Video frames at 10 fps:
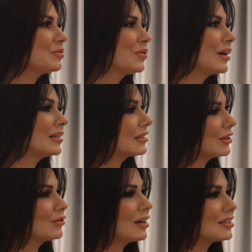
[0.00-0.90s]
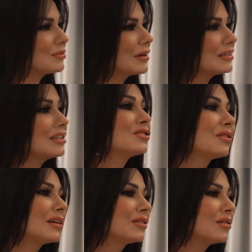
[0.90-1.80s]
¿Están de acuerdo con lo que dijo
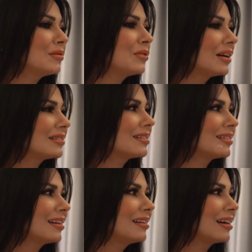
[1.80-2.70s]
Esperanza Gómez?